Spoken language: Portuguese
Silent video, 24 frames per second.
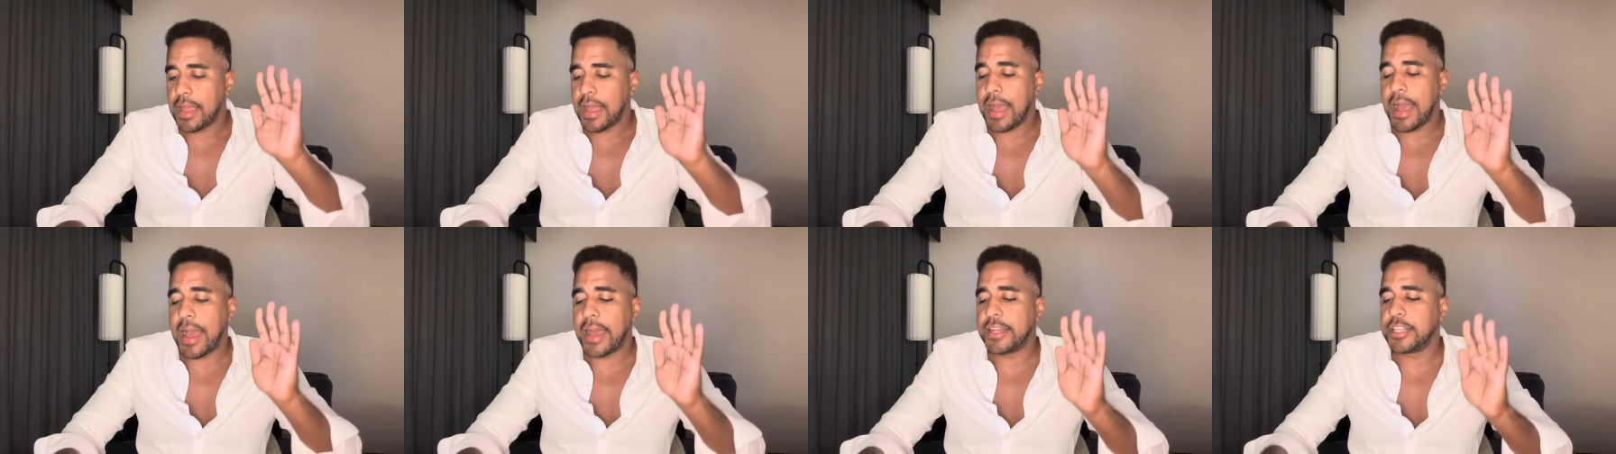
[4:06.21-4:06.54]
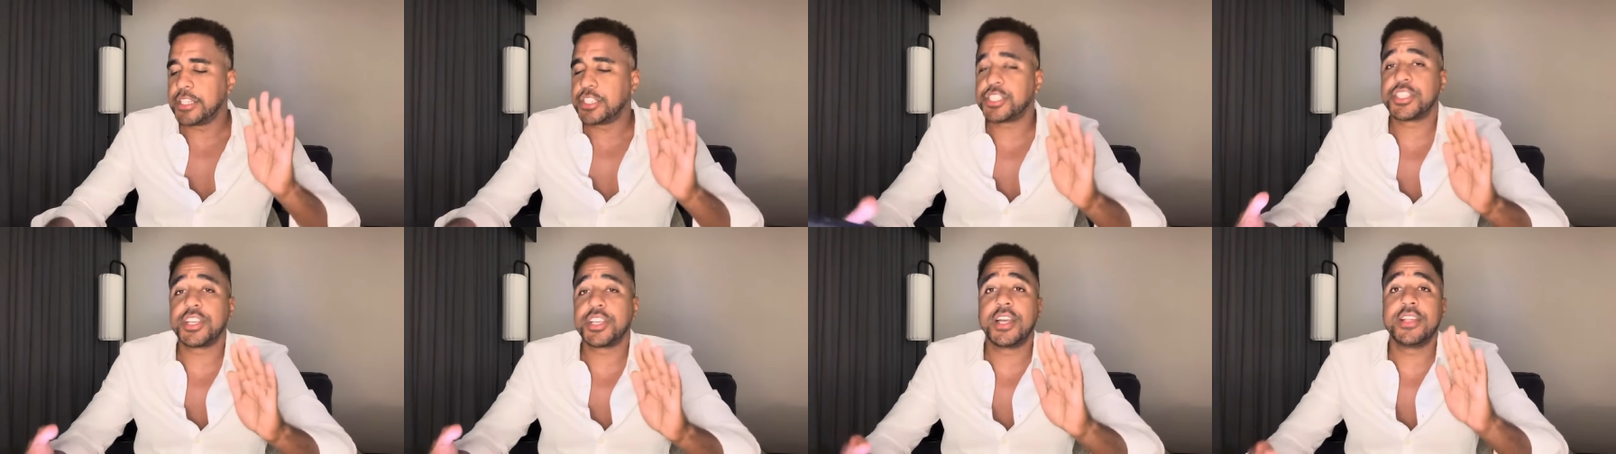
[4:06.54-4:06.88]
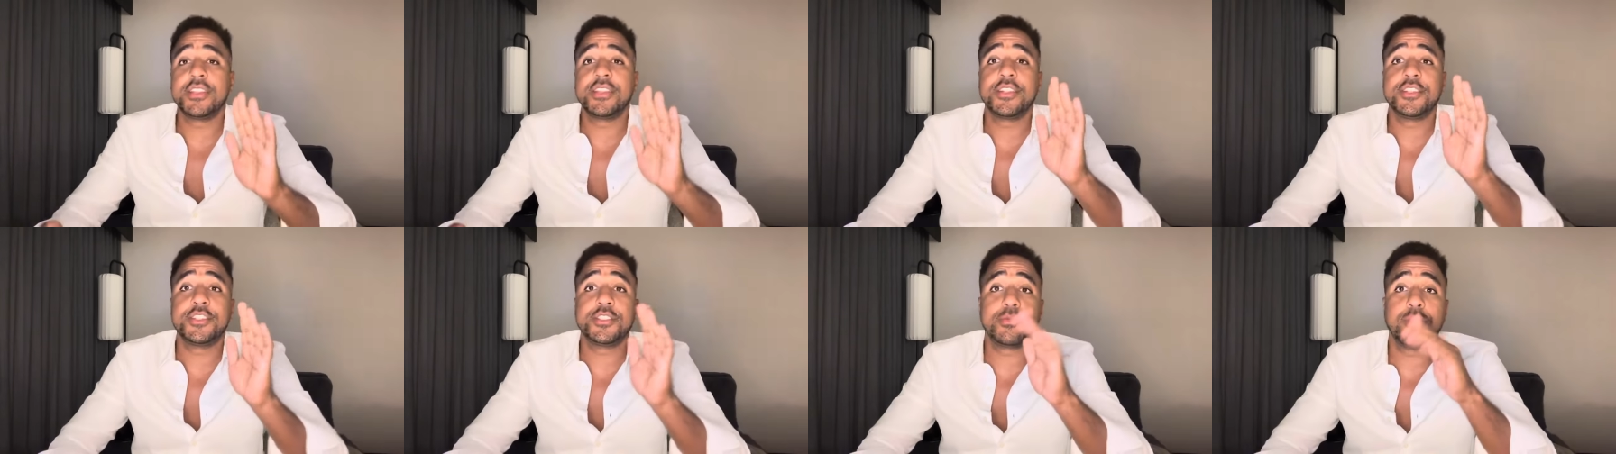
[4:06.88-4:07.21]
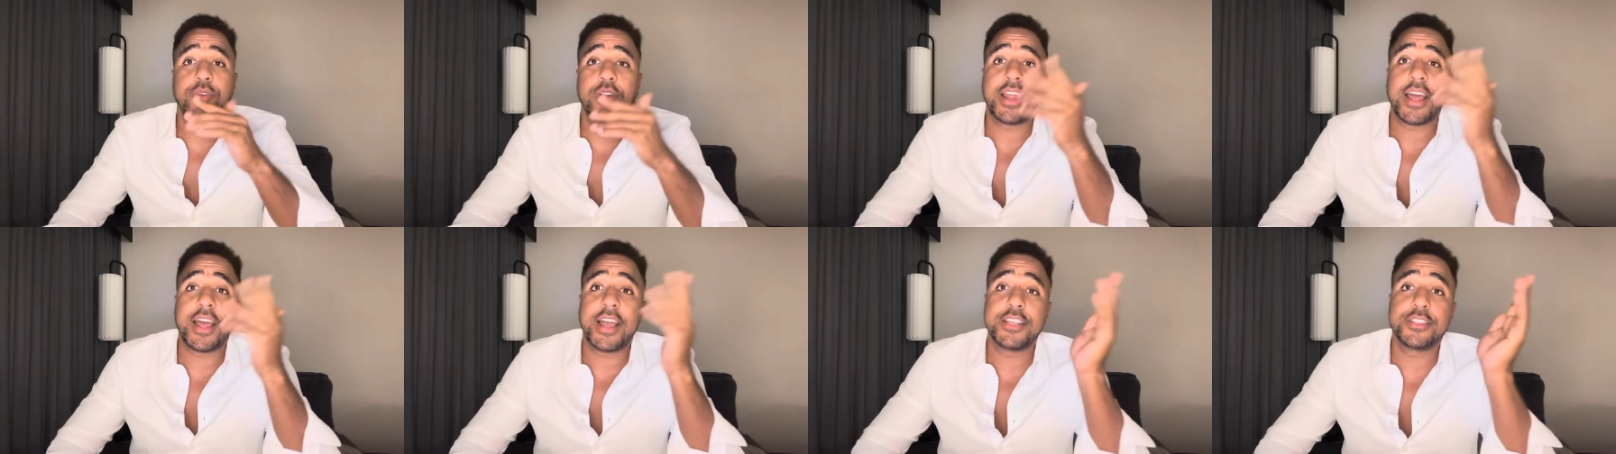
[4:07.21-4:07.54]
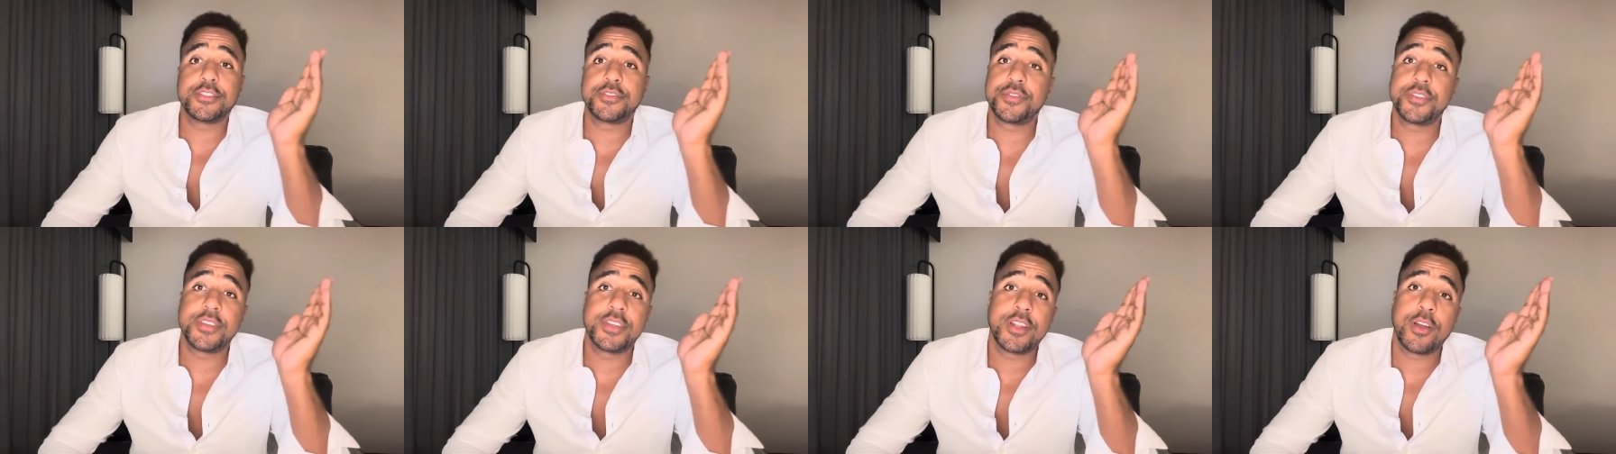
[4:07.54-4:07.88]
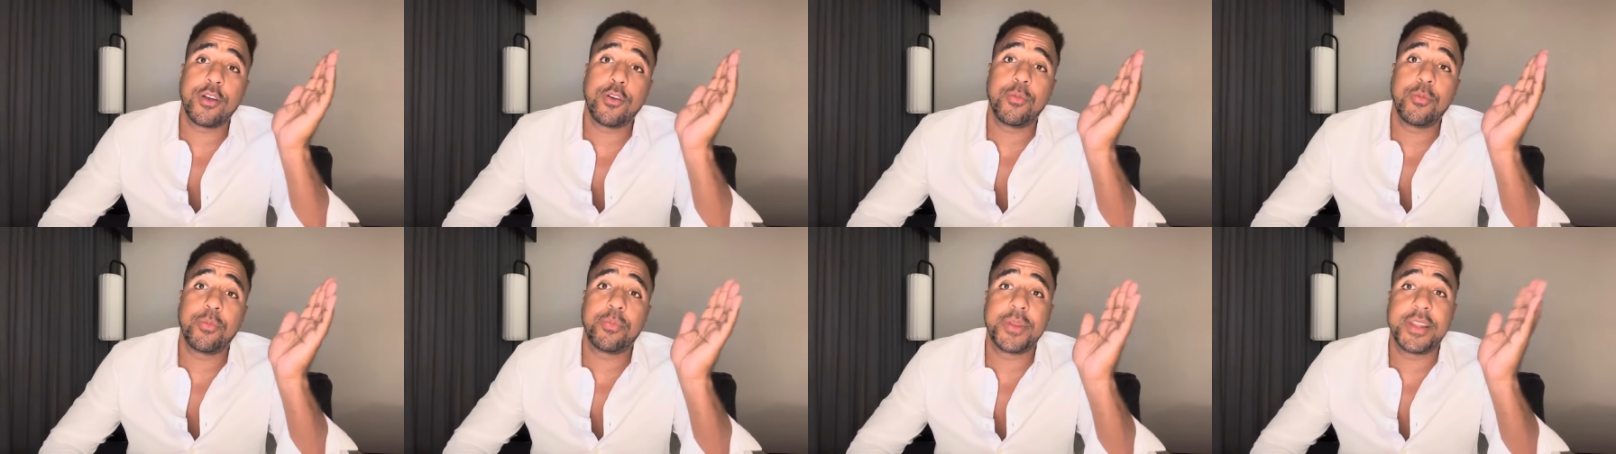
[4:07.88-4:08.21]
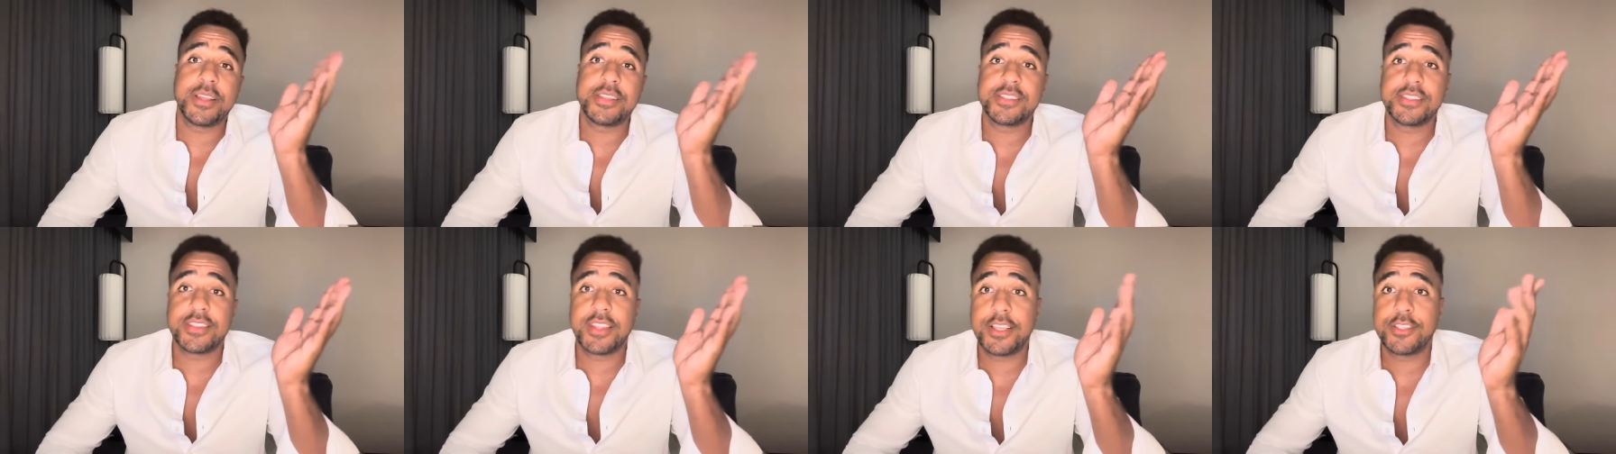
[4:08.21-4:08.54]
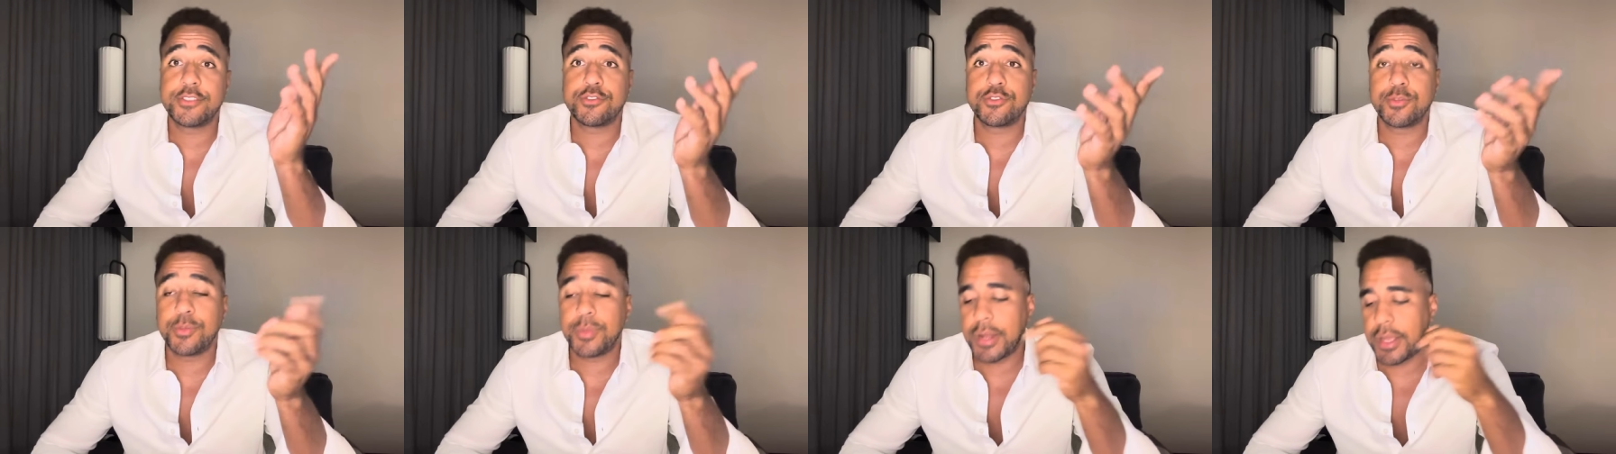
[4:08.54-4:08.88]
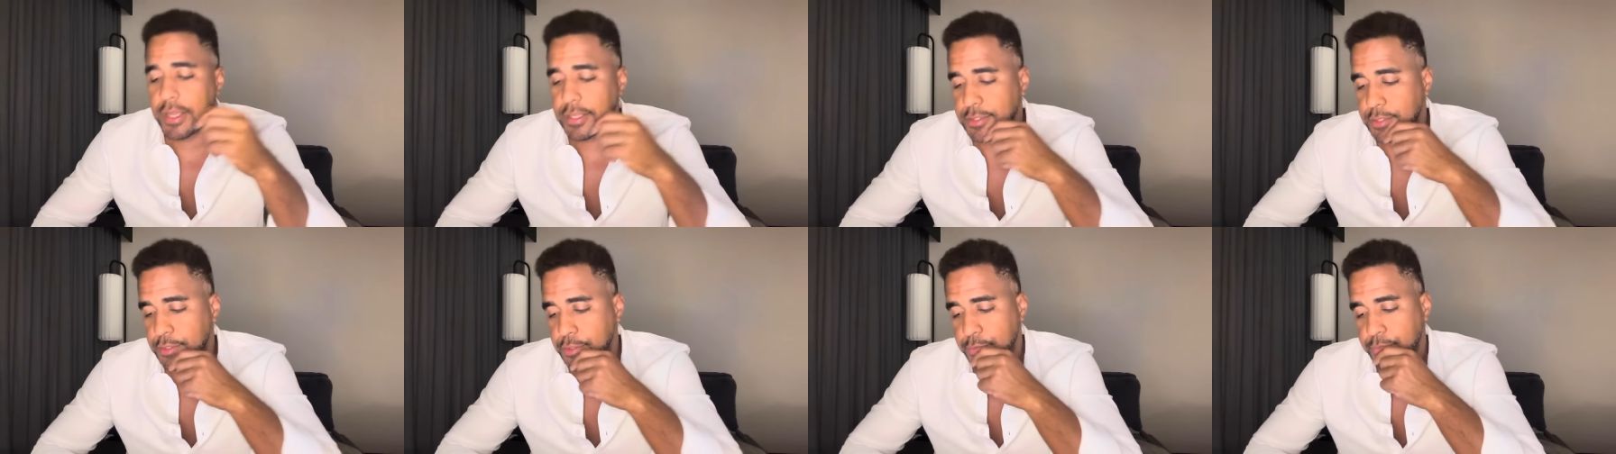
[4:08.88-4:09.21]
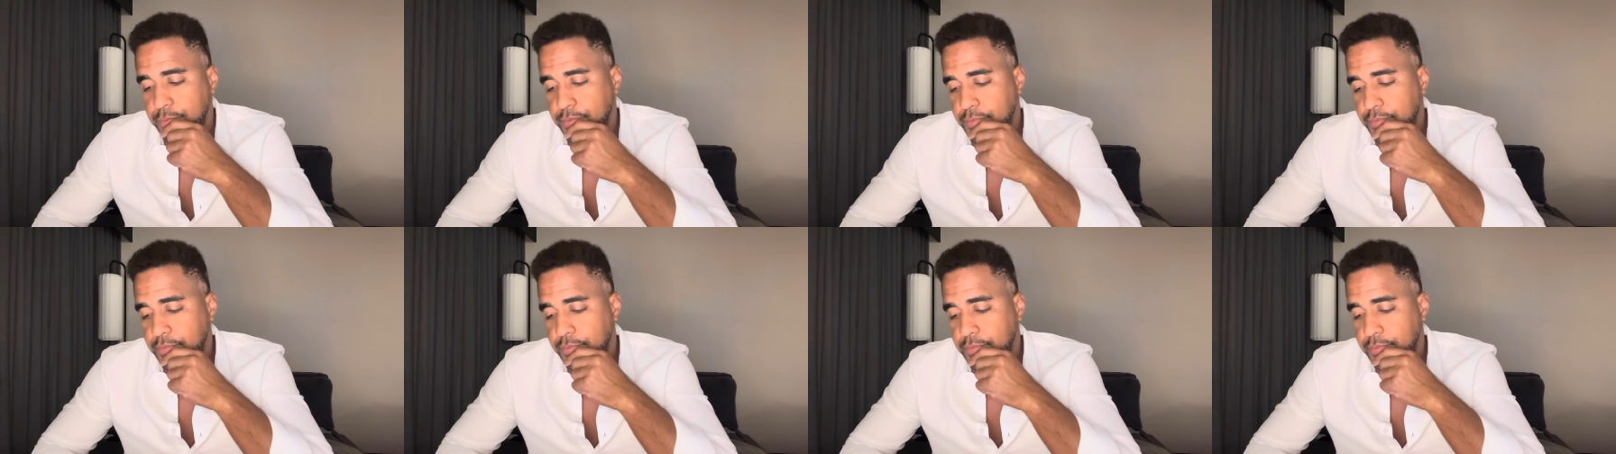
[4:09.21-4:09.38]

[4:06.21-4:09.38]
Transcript: Alexandre de Moraes vira o presidente do Brasil.